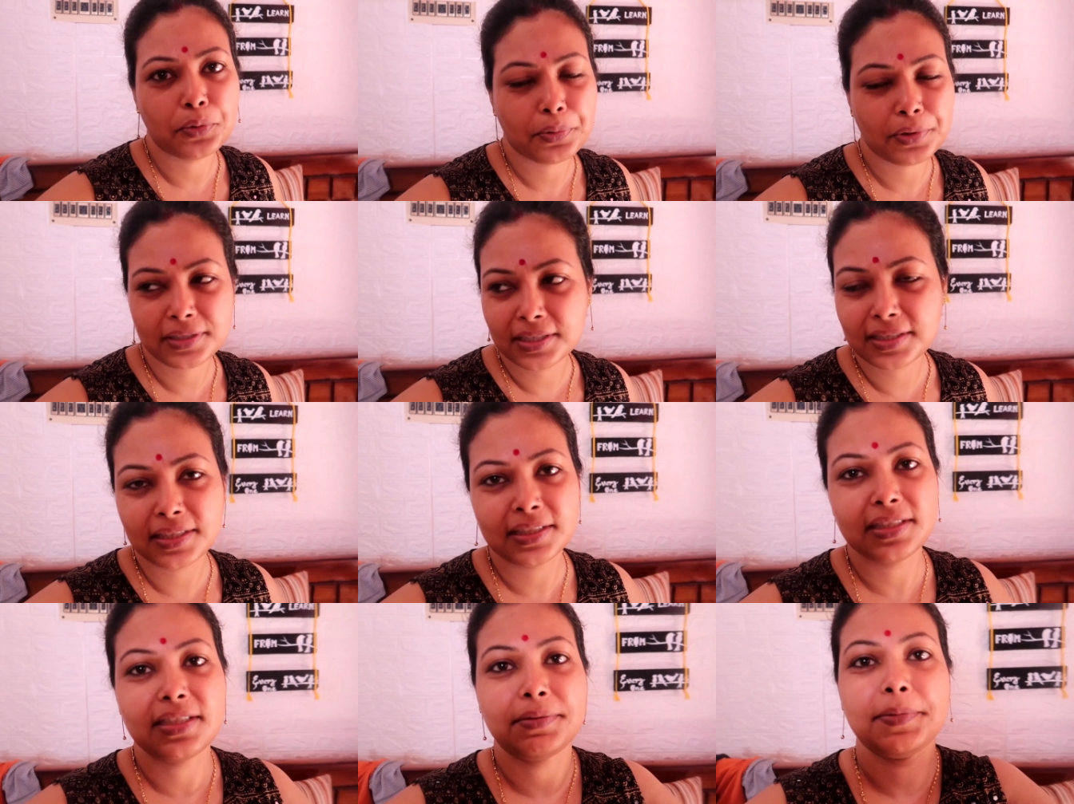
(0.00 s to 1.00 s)
তো উপরে জাস্ট
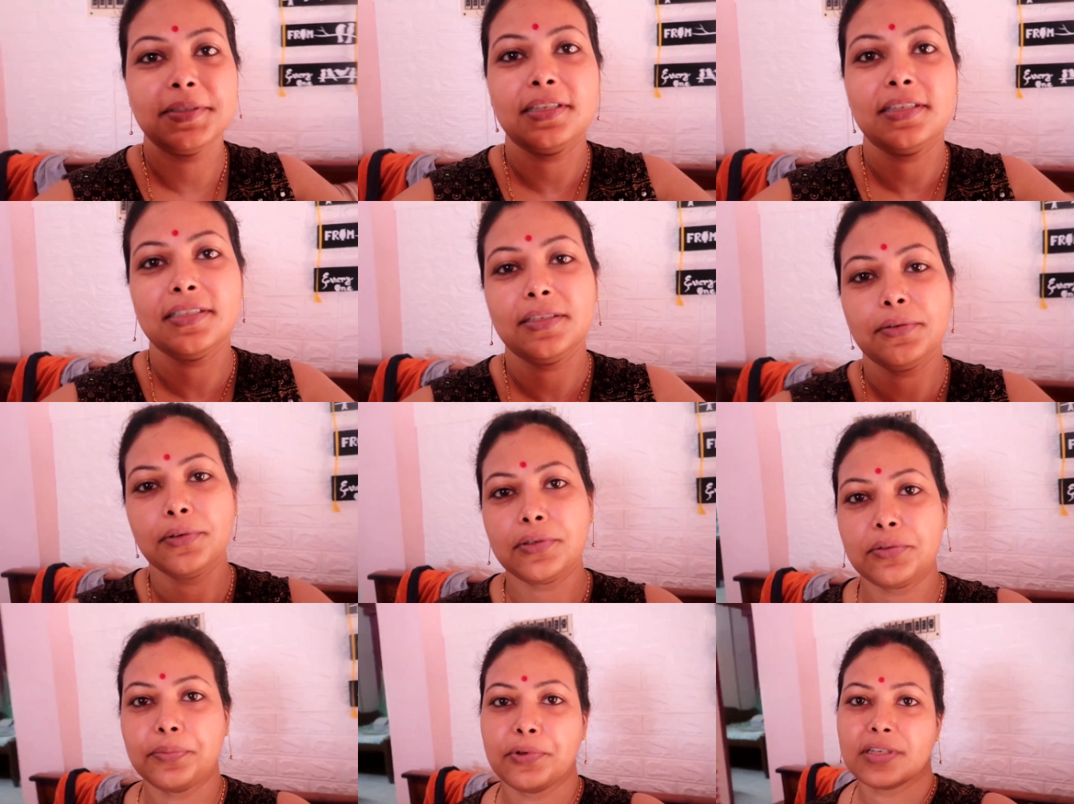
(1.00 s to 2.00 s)
এসেছি আমি বিছানা গুলো
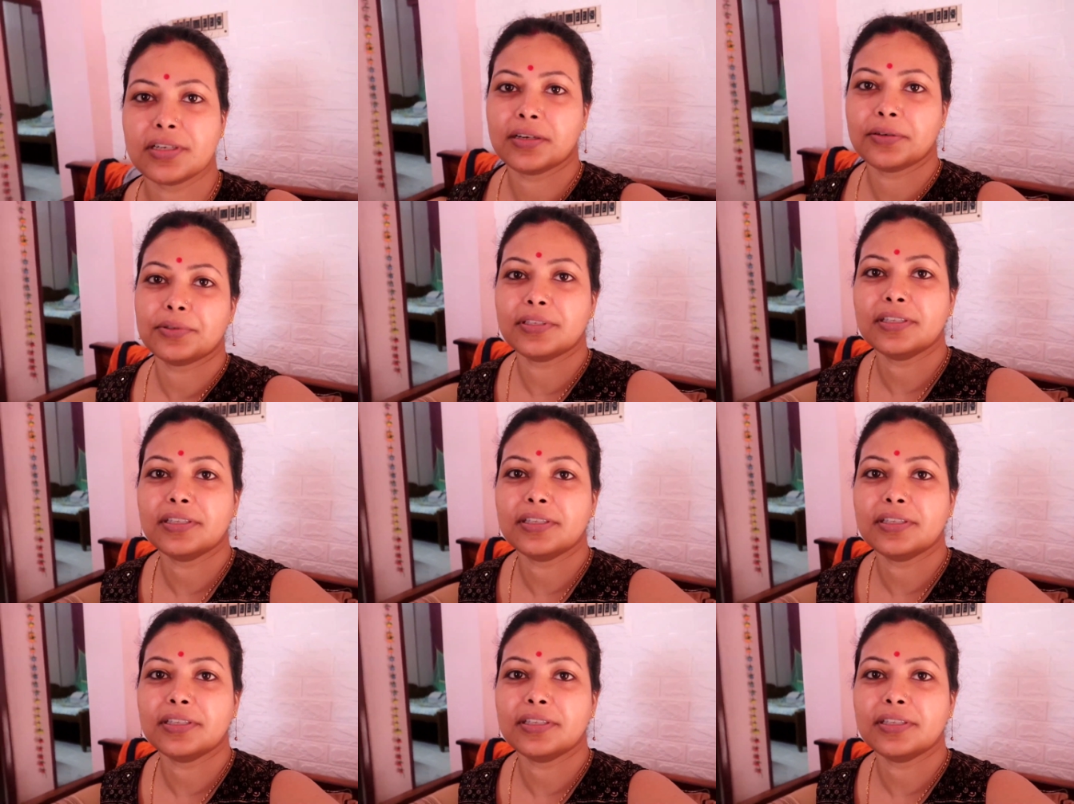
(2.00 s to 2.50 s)
একটু পরিষ্কার